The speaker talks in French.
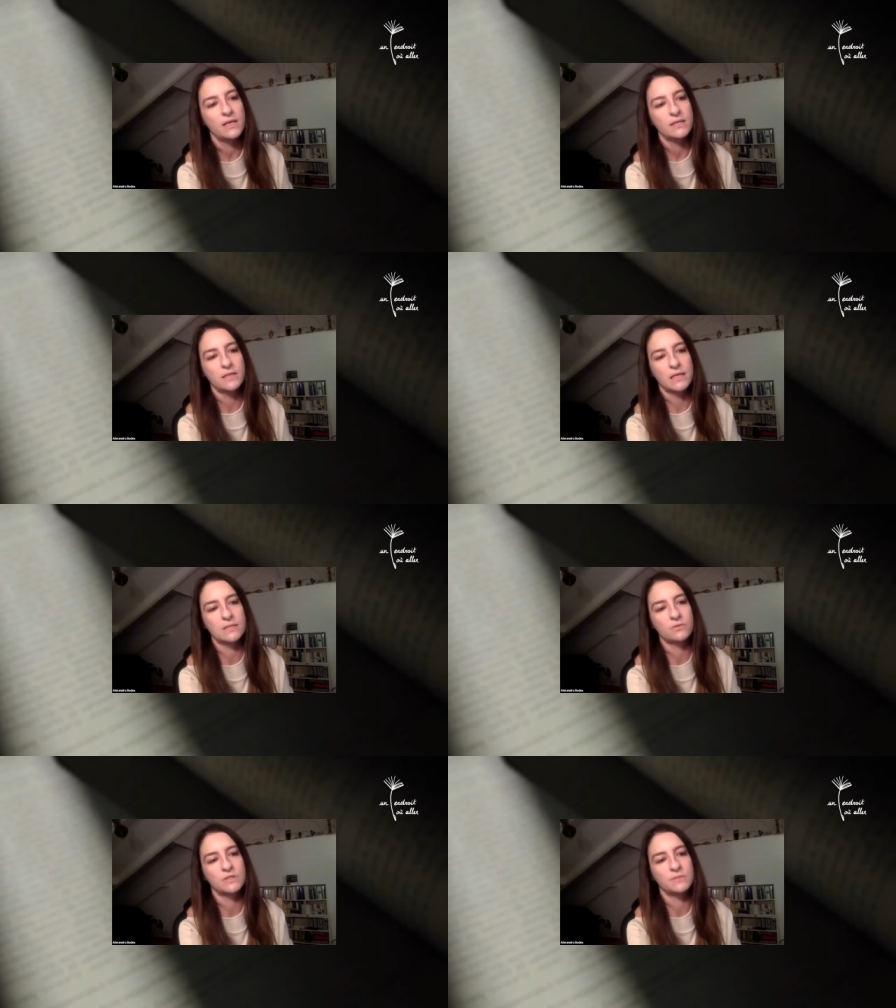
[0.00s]
c'est un
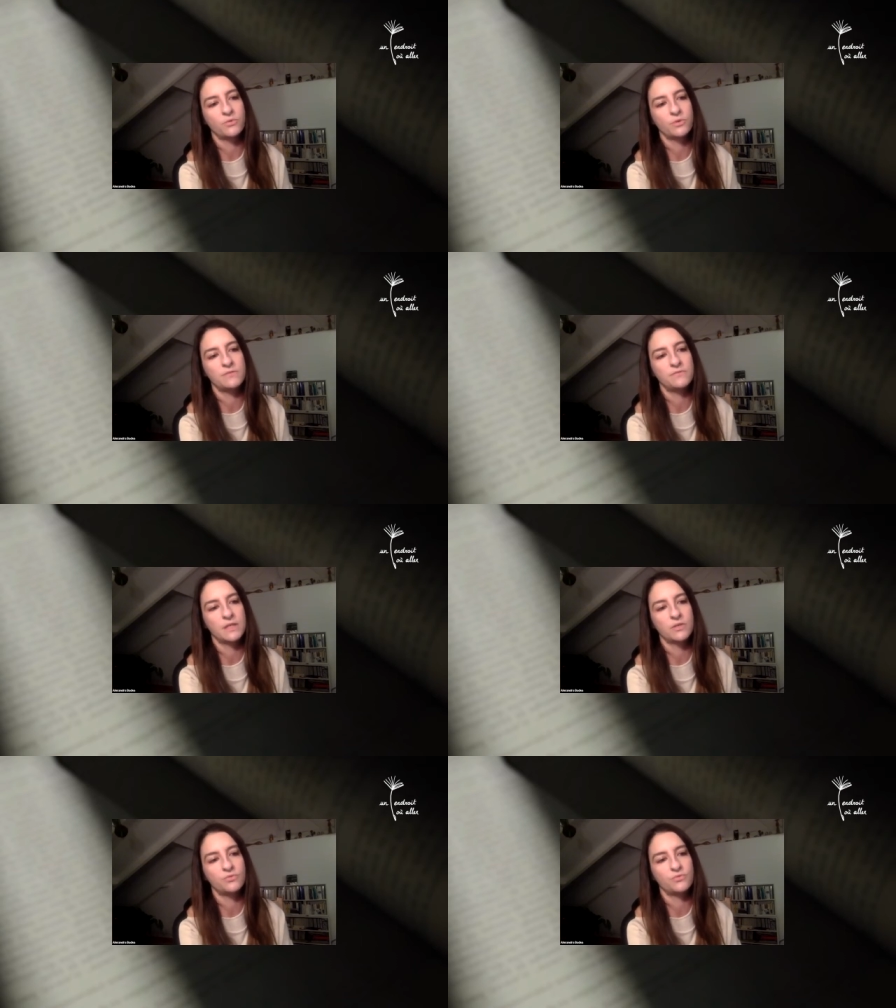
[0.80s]
sentiment qui
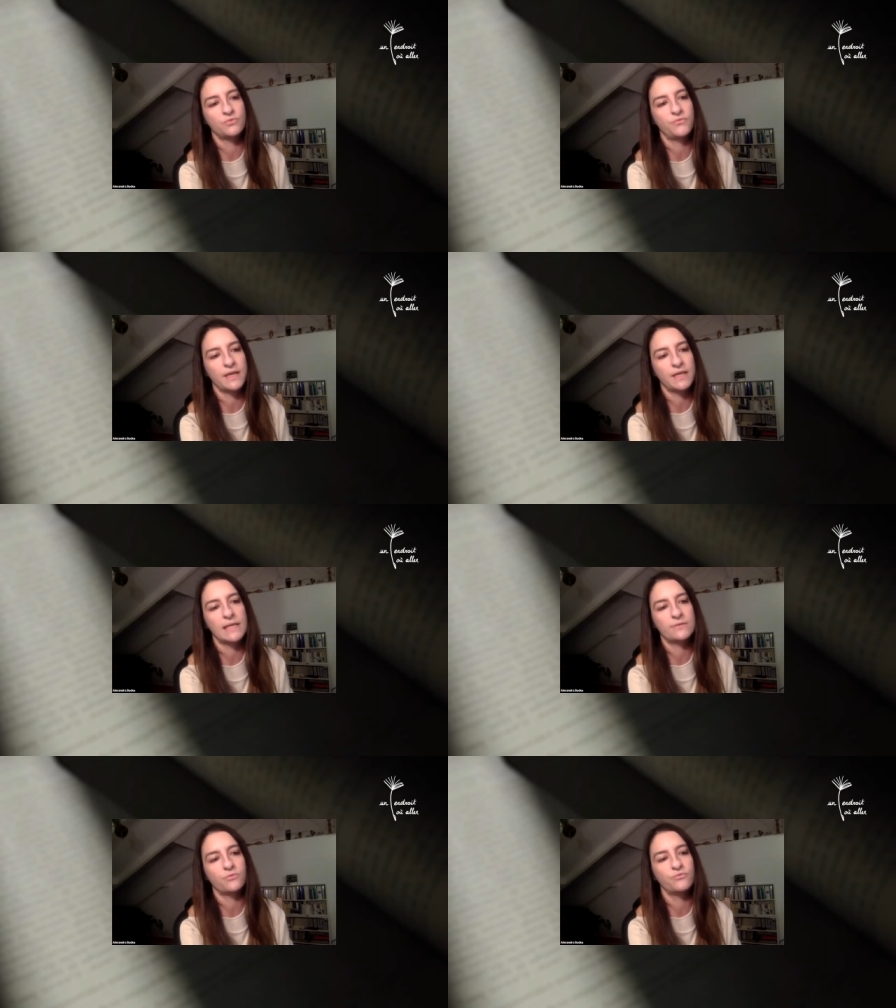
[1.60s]
vient du, fait
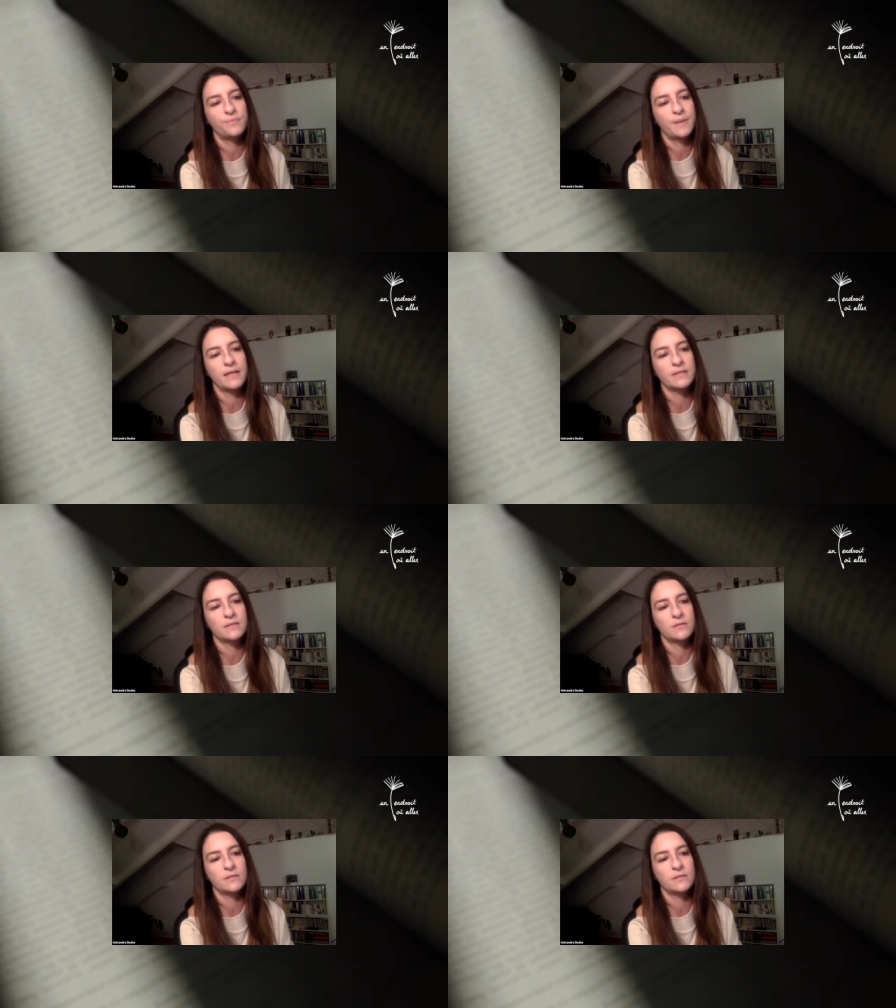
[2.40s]
qu'elle ne trouve pas,